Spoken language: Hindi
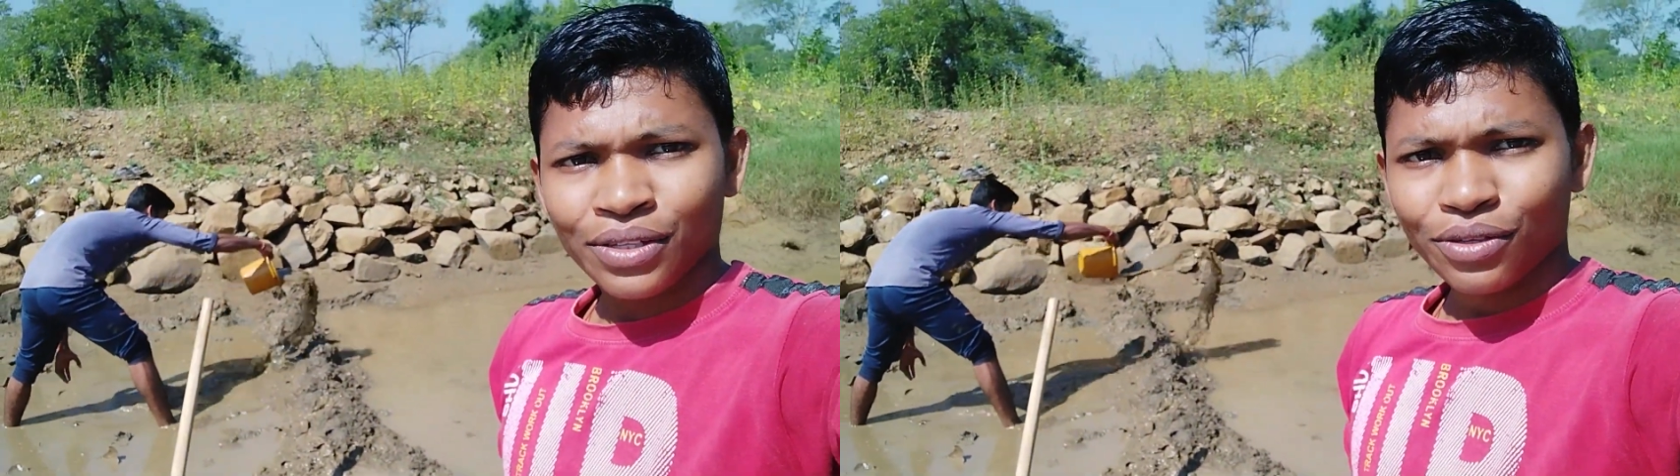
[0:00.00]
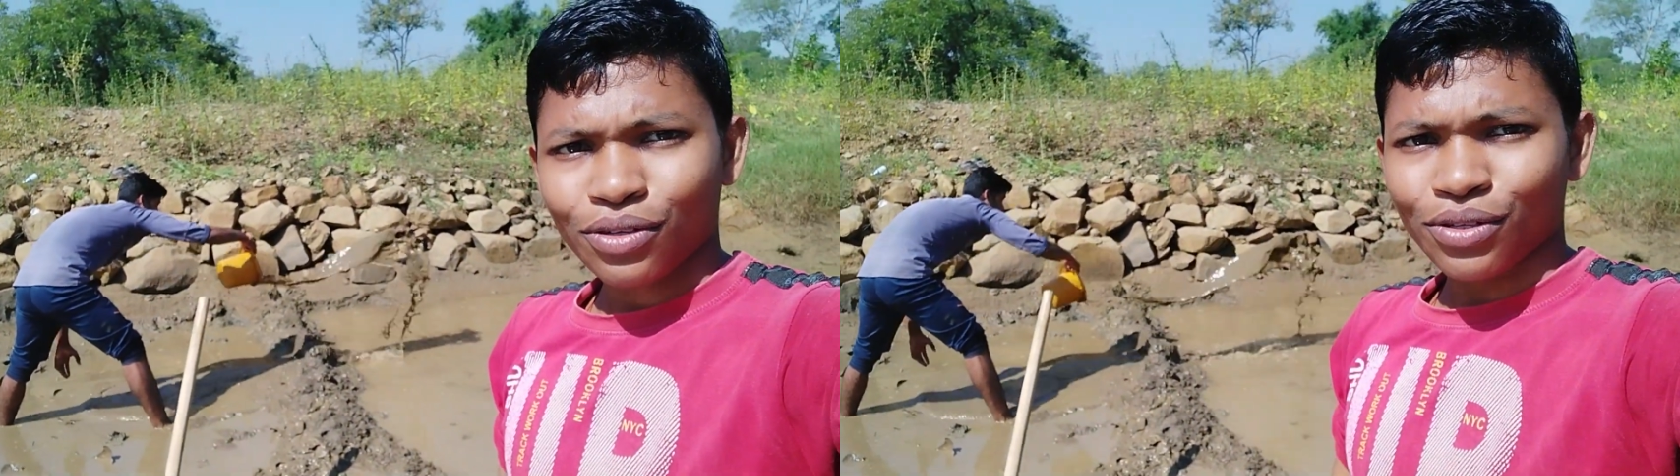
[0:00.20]

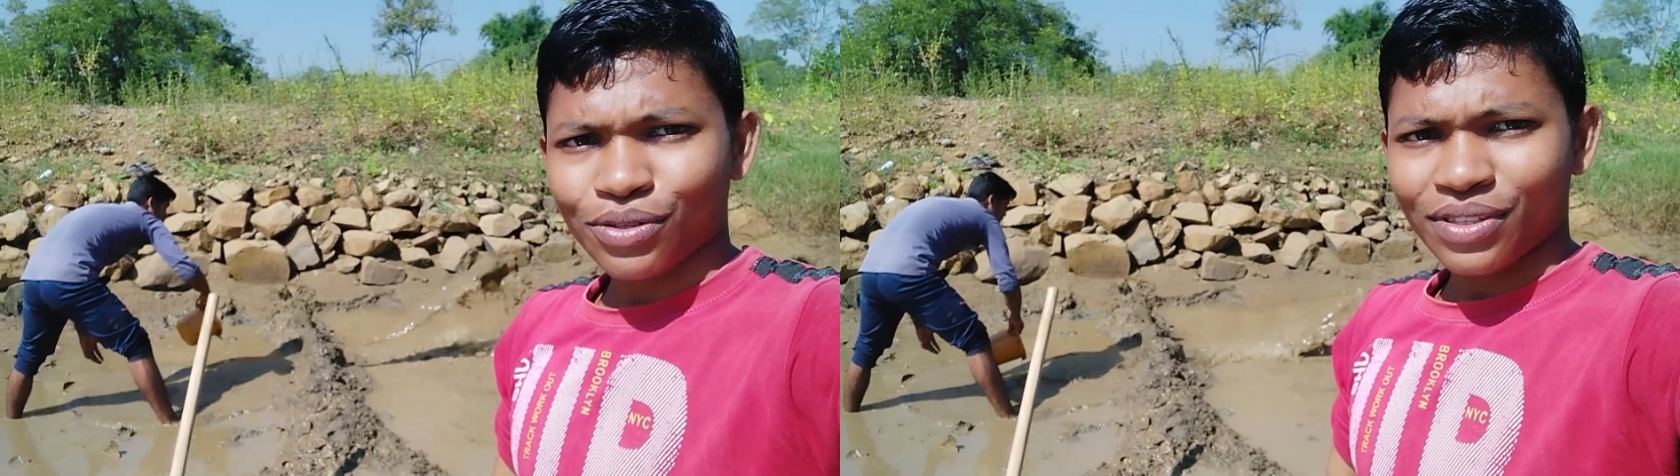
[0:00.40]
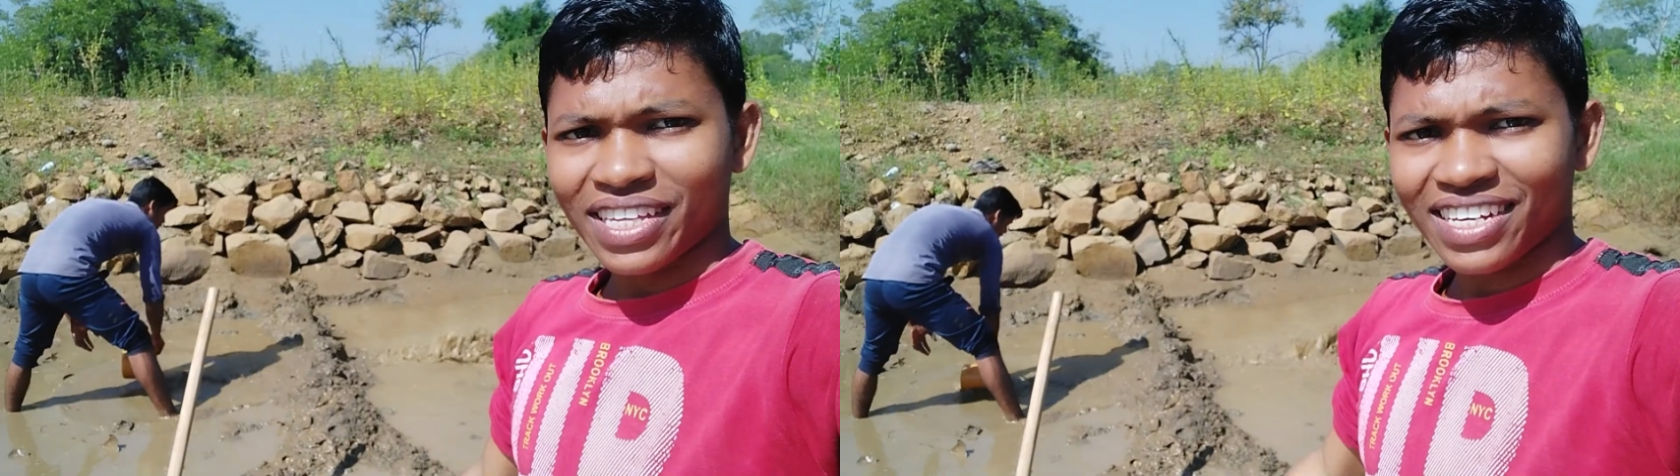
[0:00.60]
तो
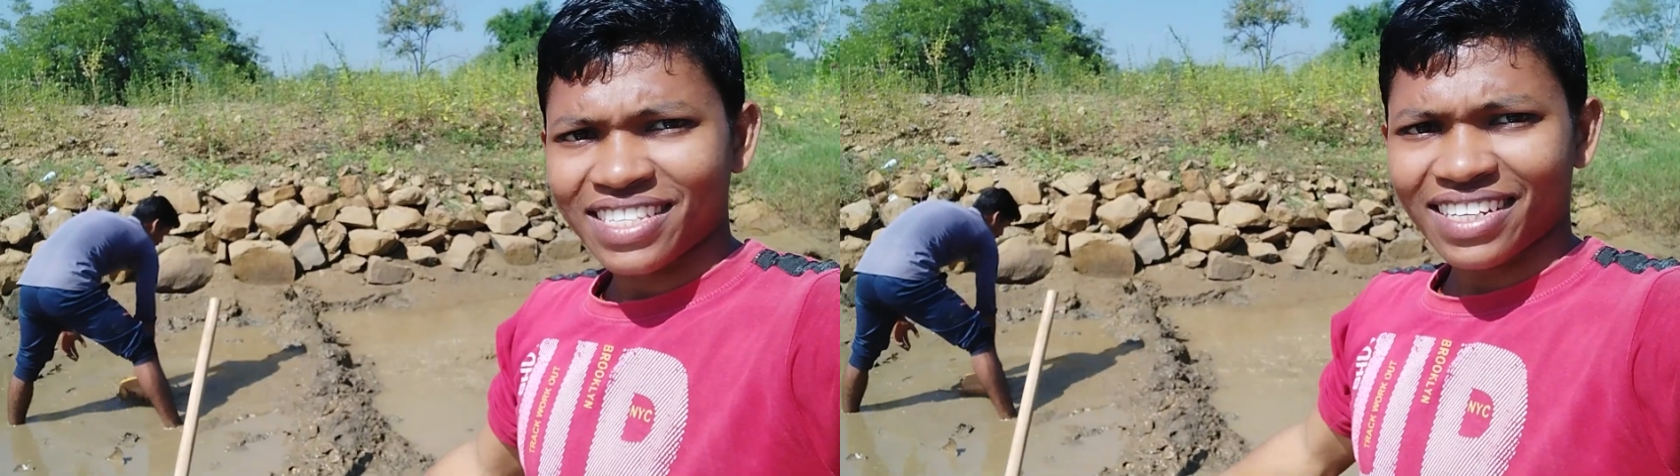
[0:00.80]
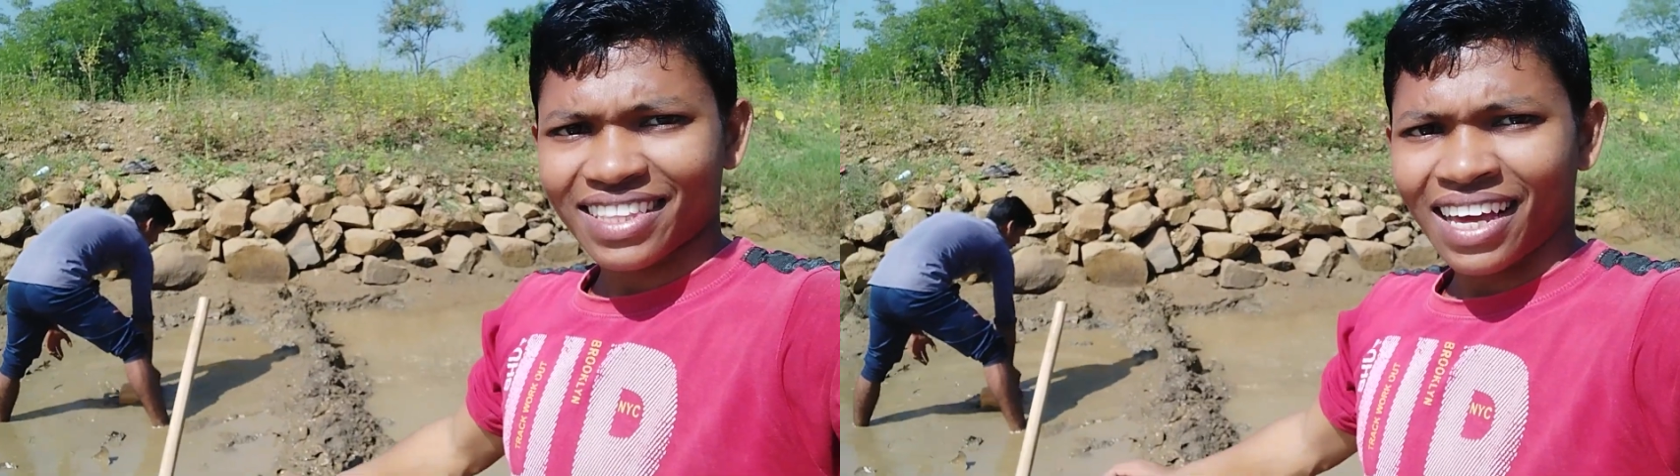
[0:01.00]
दोस्तों देख
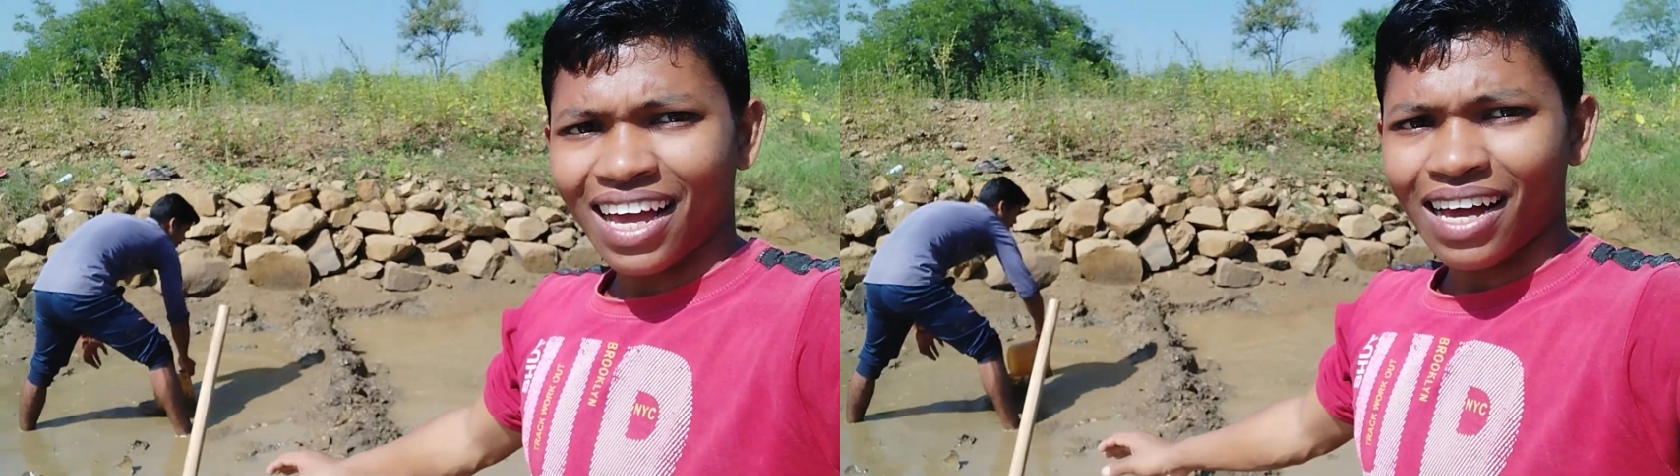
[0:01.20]
सकते हैं